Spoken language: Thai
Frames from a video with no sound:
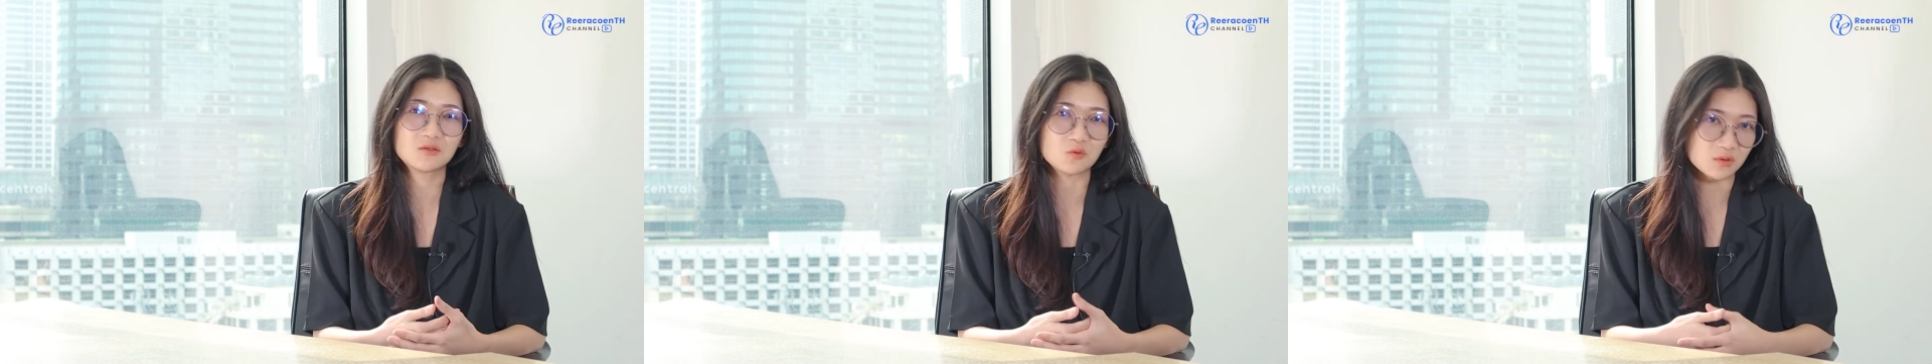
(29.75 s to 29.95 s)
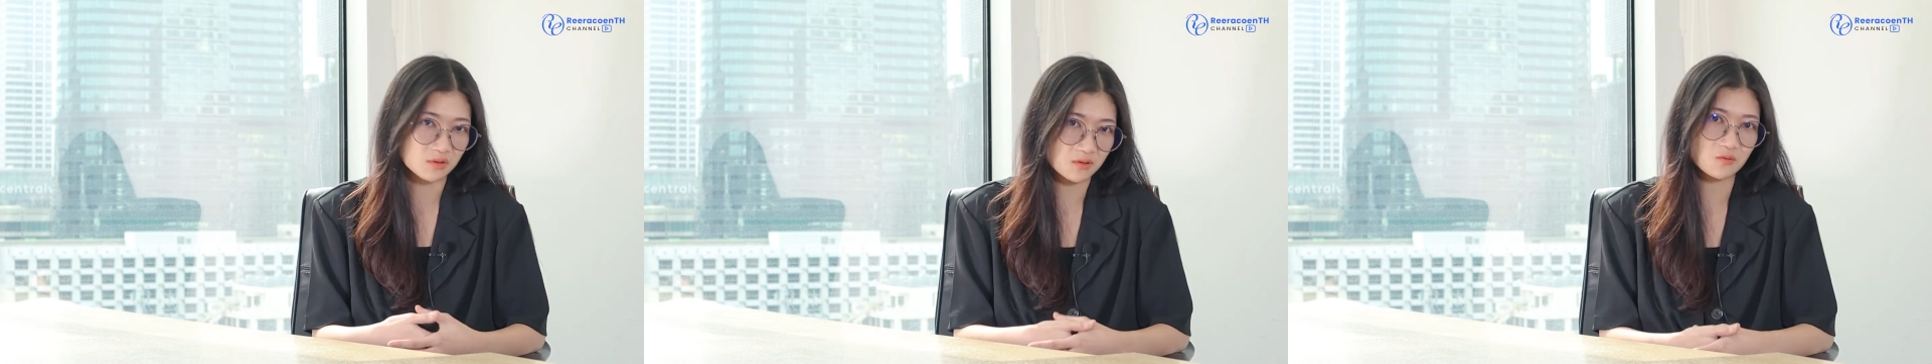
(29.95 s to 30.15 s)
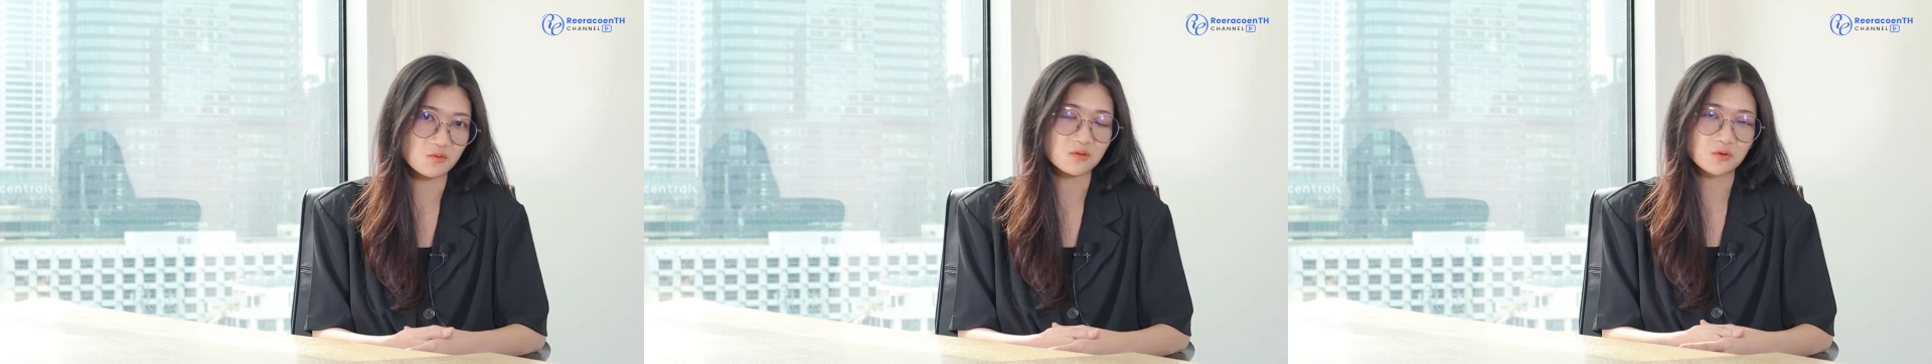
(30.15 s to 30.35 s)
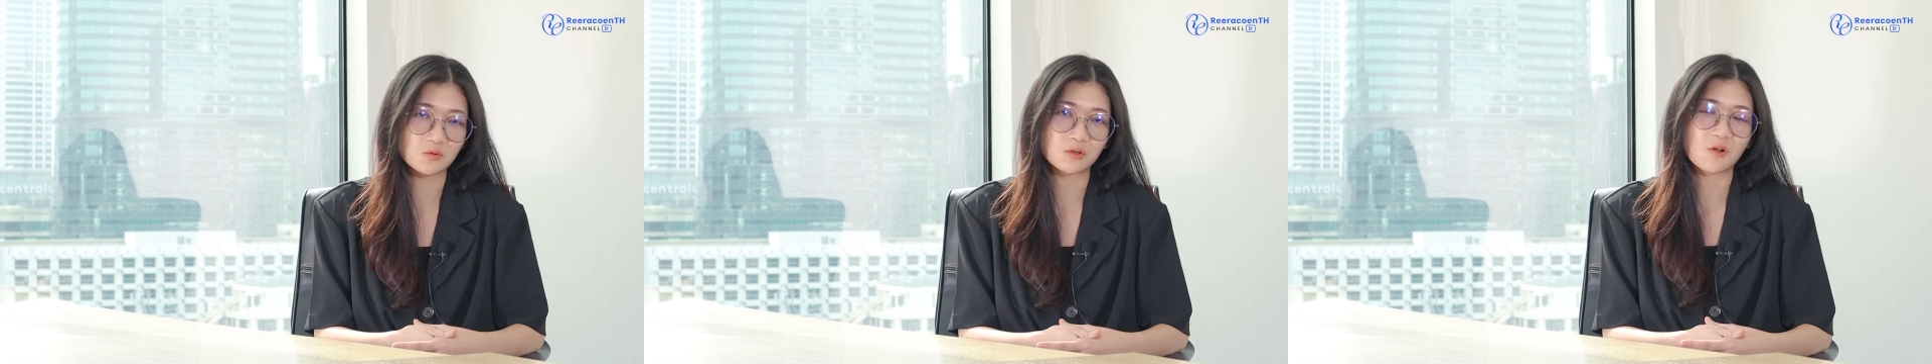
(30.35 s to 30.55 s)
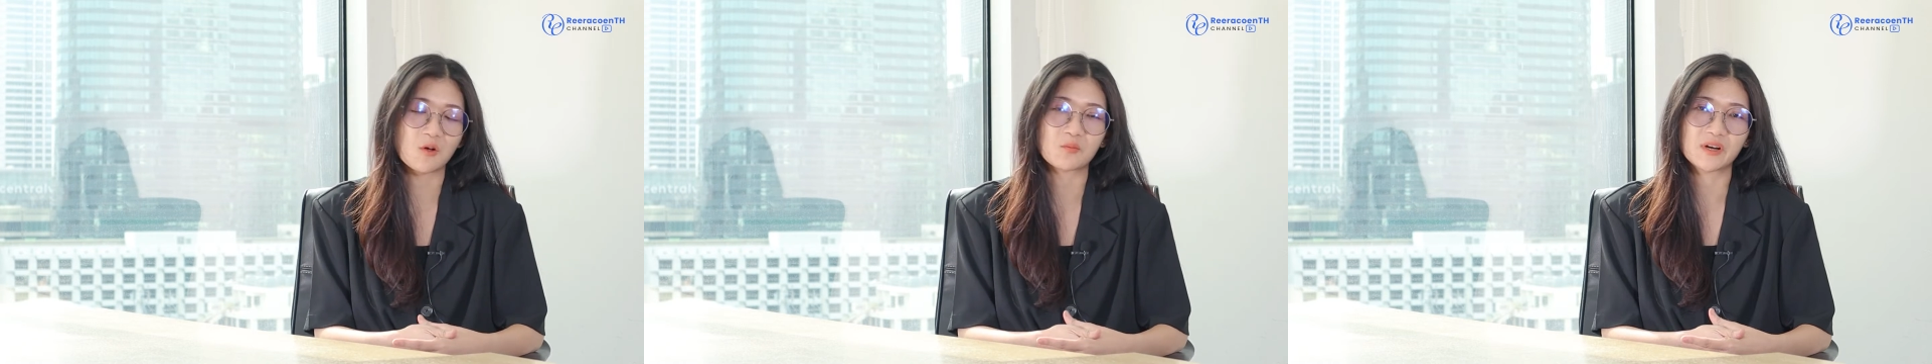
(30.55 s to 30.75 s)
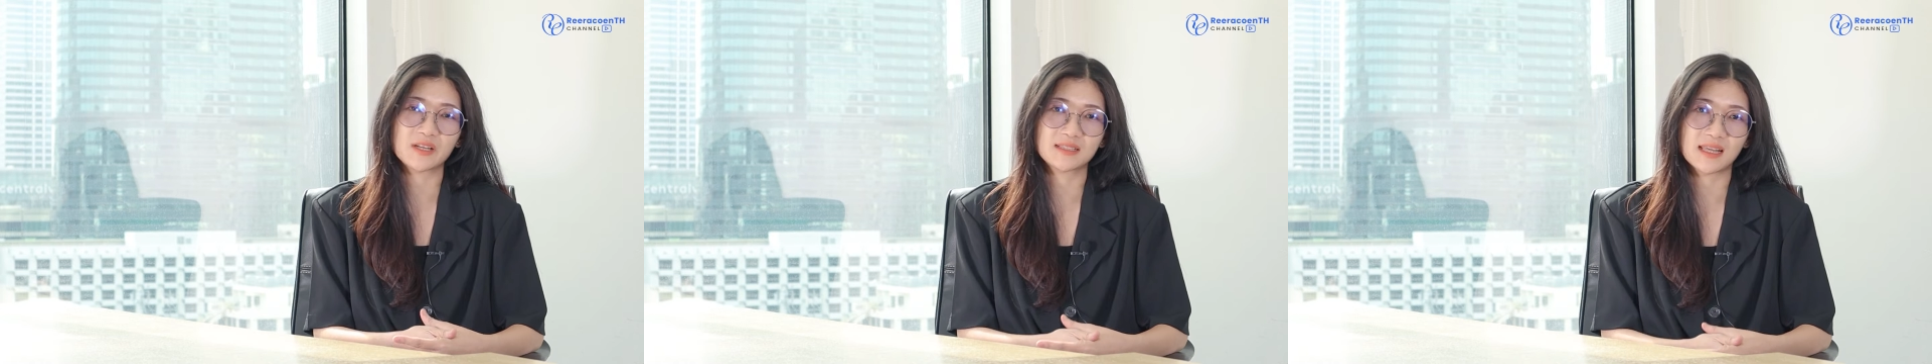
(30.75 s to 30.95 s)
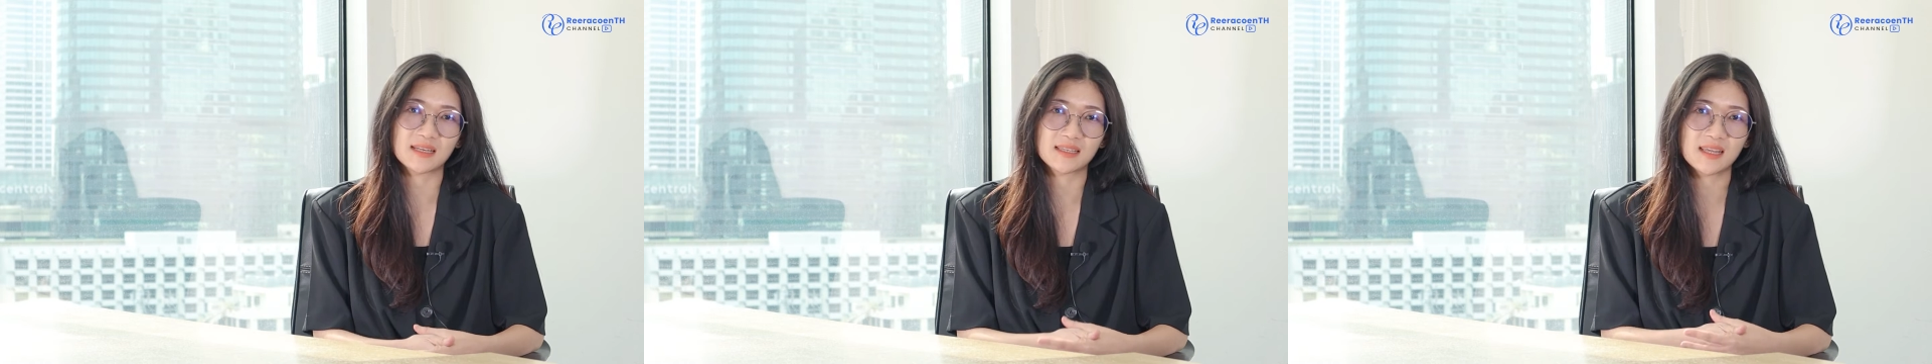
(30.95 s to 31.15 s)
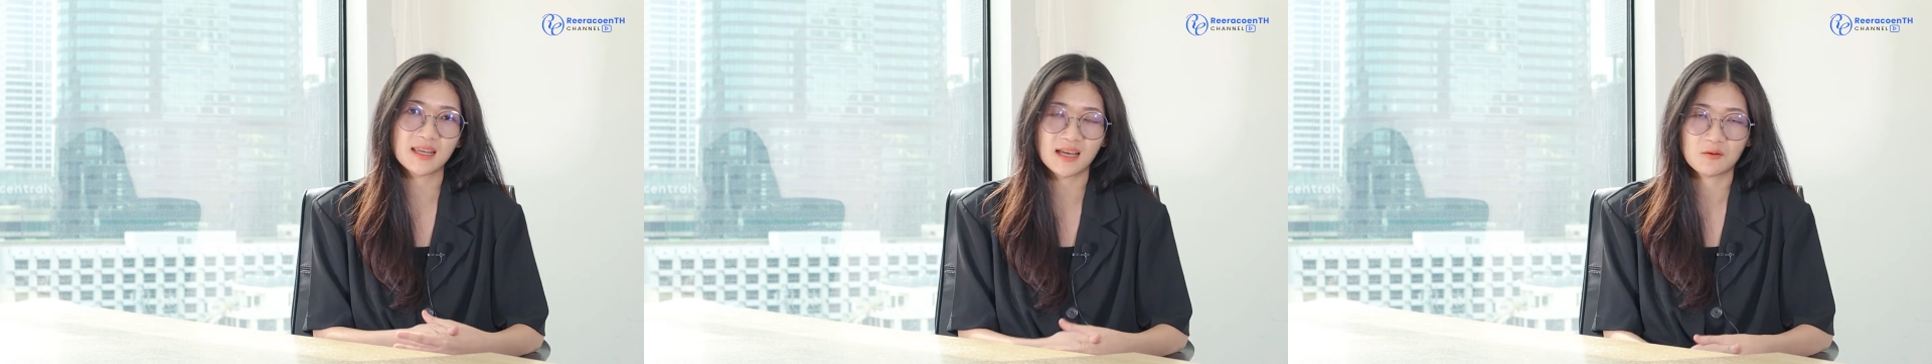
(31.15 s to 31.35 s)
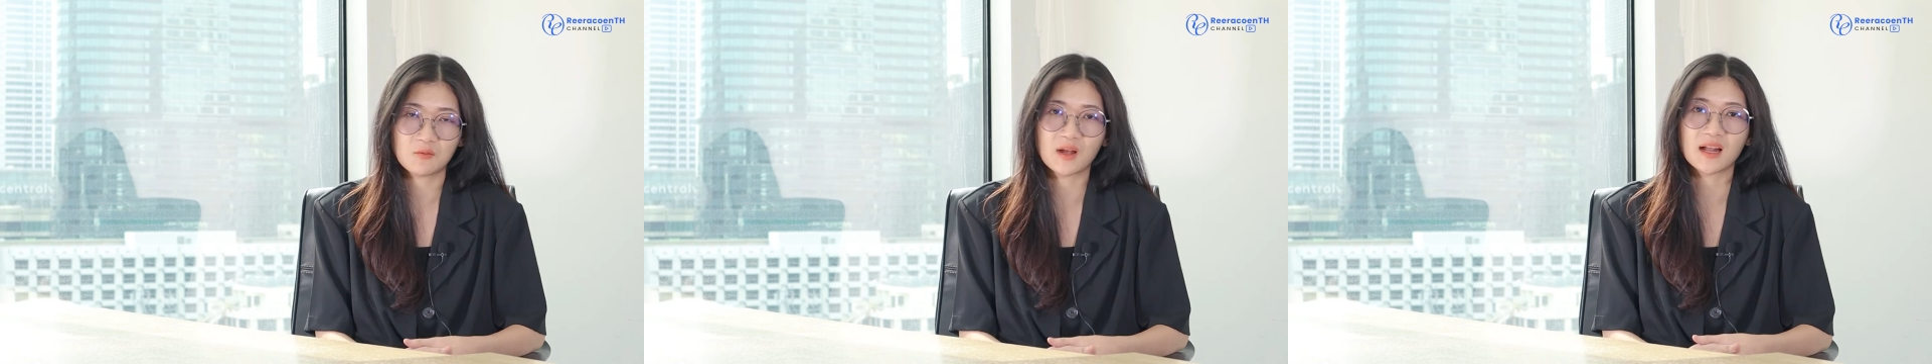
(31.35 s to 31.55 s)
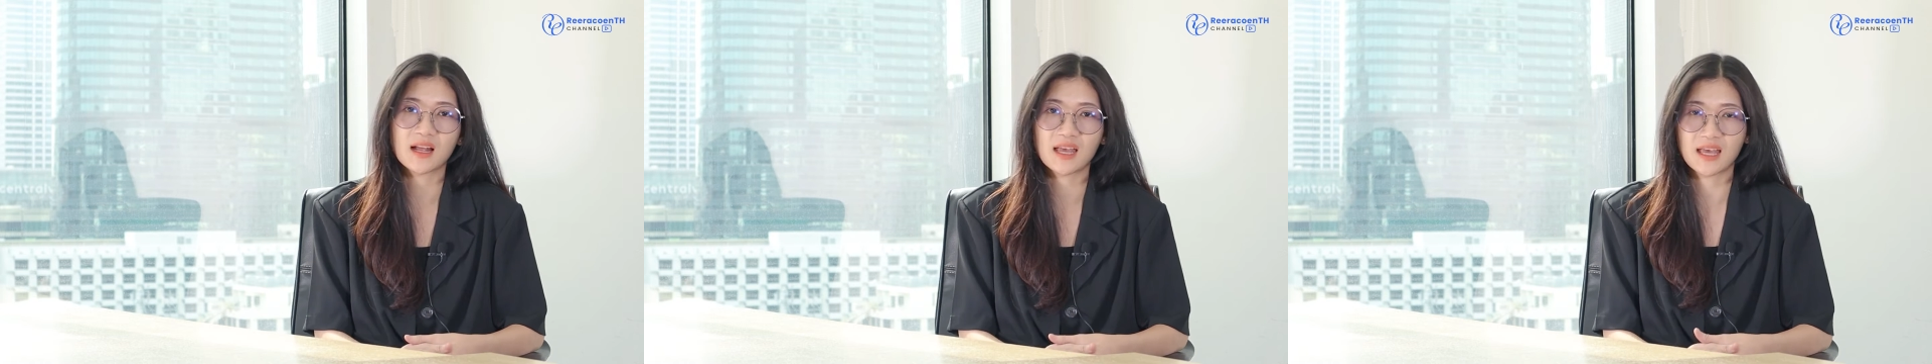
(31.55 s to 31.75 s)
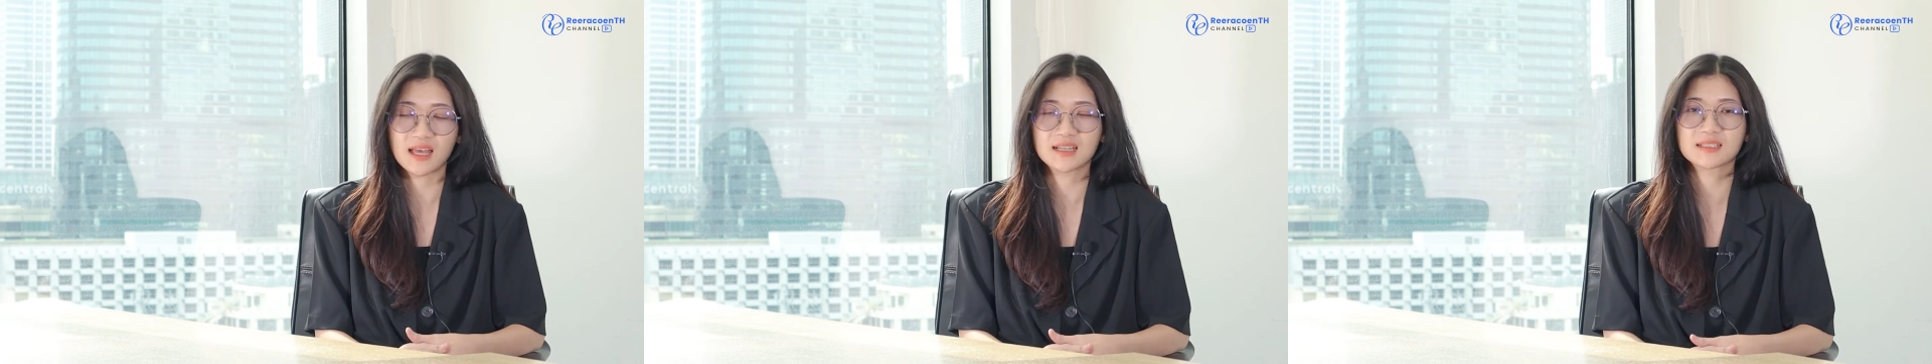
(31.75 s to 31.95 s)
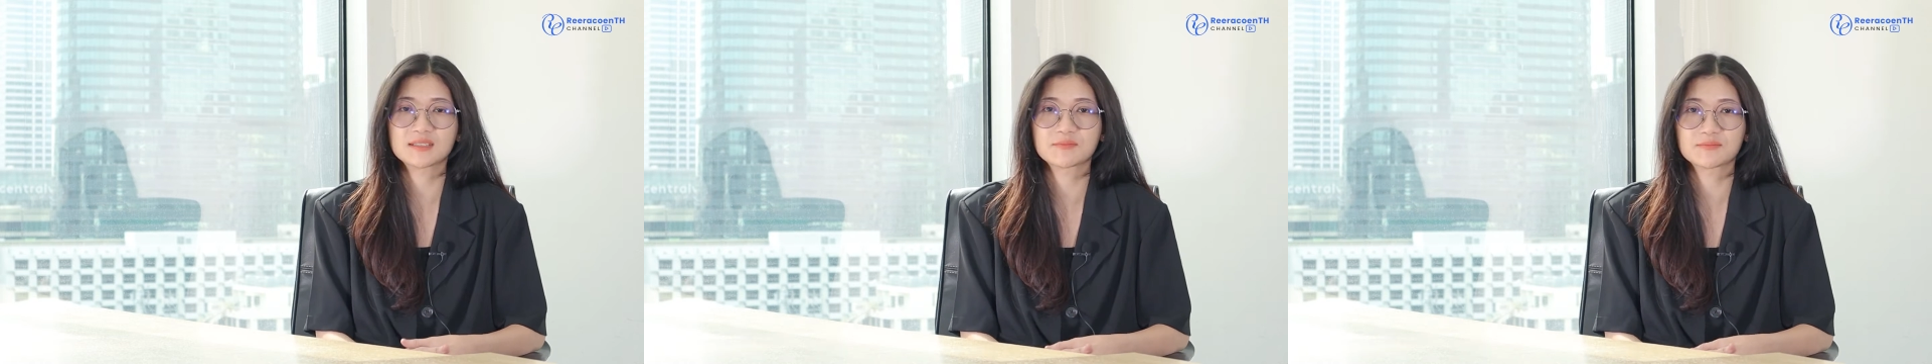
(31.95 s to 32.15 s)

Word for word: จุดสูงสุดของบริษัทที่คาดหวังค่ะ